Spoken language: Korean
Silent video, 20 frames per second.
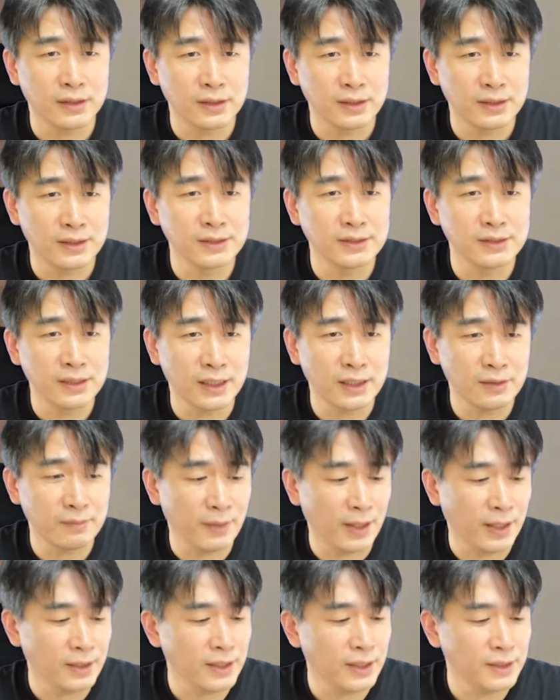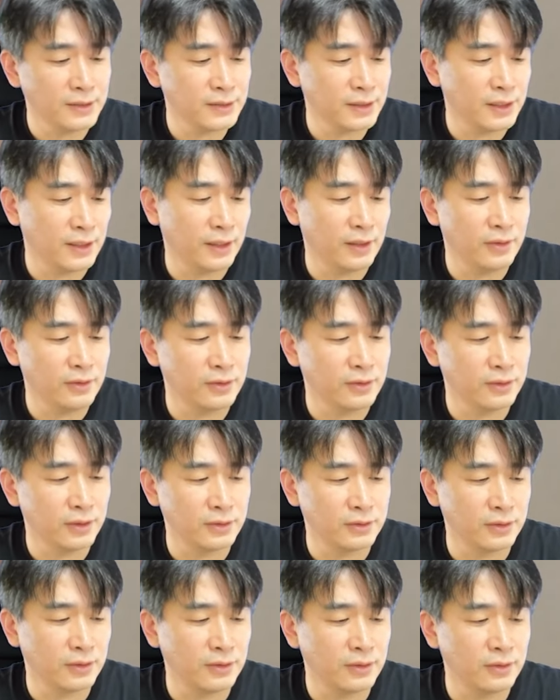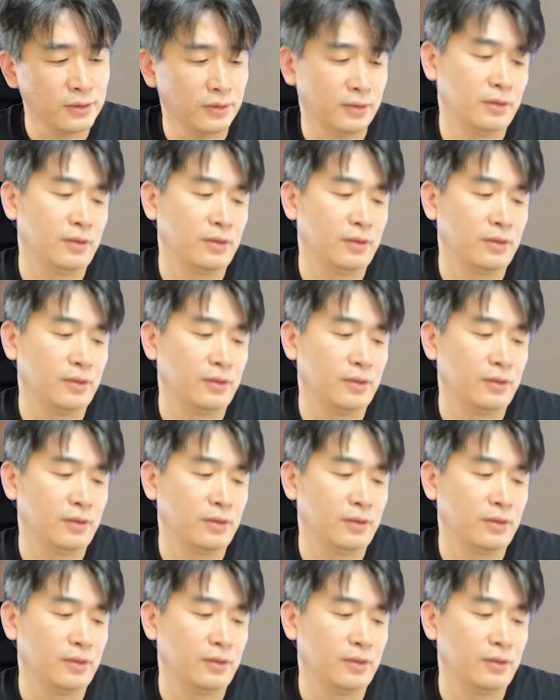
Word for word: 긴장을 많이 하잖아요. 그래서